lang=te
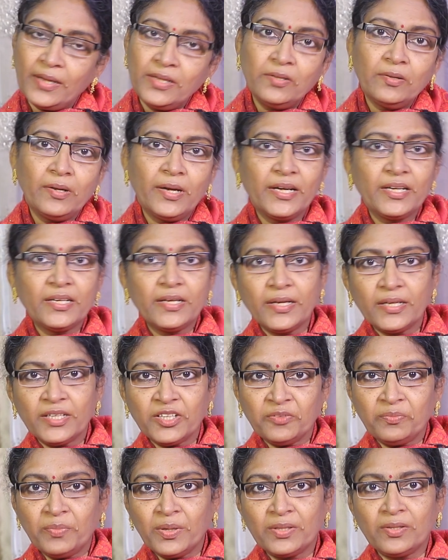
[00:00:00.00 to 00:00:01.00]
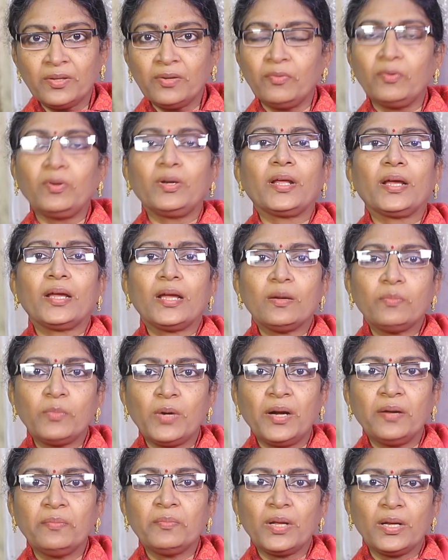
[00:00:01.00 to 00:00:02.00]
ఐదు లేని డేట్ ఆఫ్ బర్త్లు ఉంటాయా
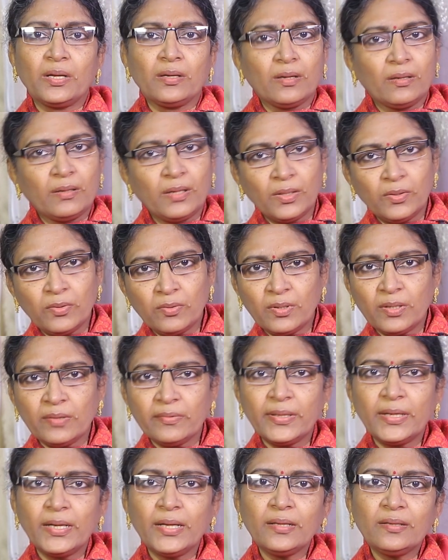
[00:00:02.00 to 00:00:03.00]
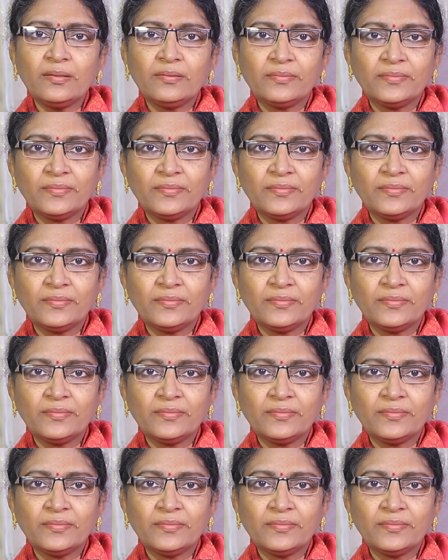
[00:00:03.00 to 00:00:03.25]
మేడం అని ఎందుకు ఉండవండి